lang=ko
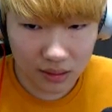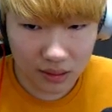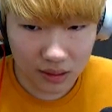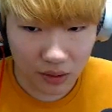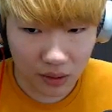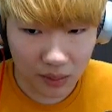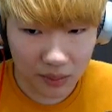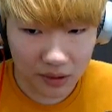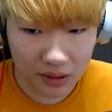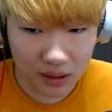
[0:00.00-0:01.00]
나 영감
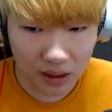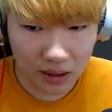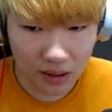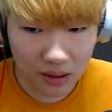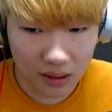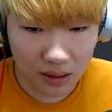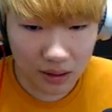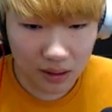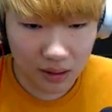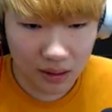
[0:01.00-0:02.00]
한번 쓰자
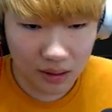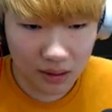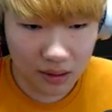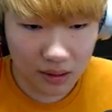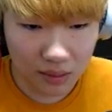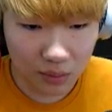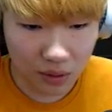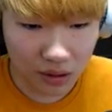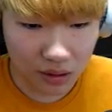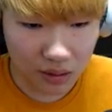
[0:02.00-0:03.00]
뭐가